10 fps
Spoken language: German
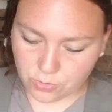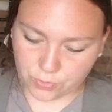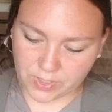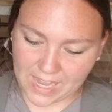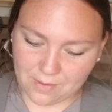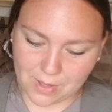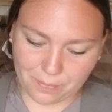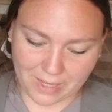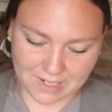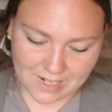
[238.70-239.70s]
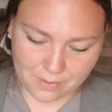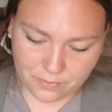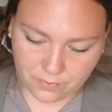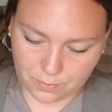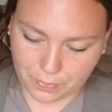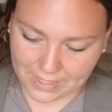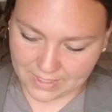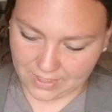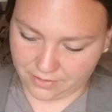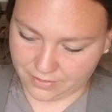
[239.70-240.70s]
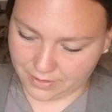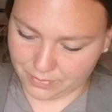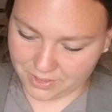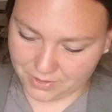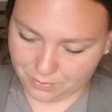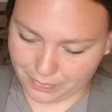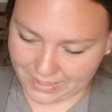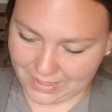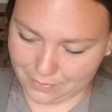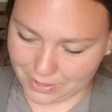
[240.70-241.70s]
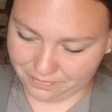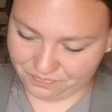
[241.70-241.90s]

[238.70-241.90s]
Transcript: durfte einmal Baklam, Baklava mit, Baklava.